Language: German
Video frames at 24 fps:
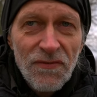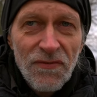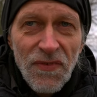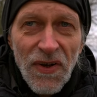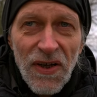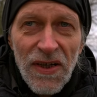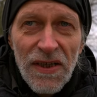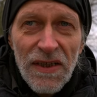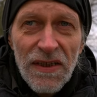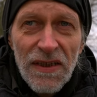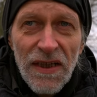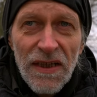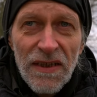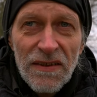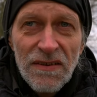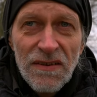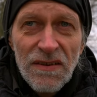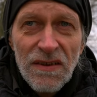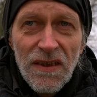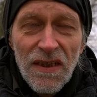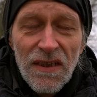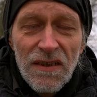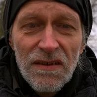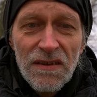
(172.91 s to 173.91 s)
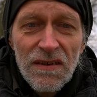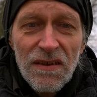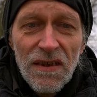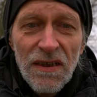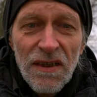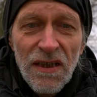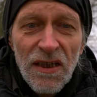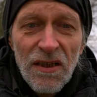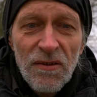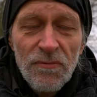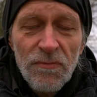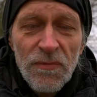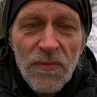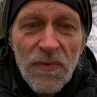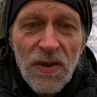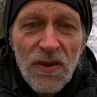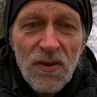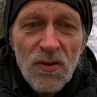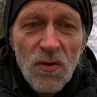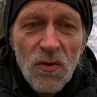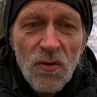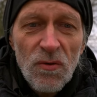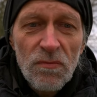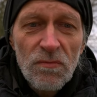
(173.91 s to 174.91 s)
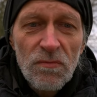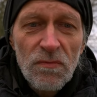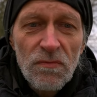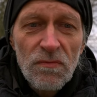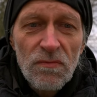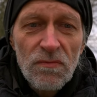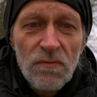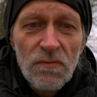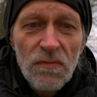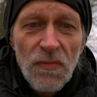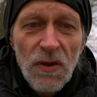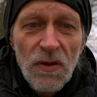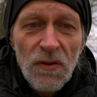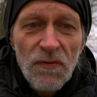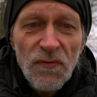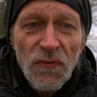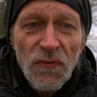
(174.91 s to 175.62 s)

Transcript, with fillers: weil es geht hier eben nicht um äh,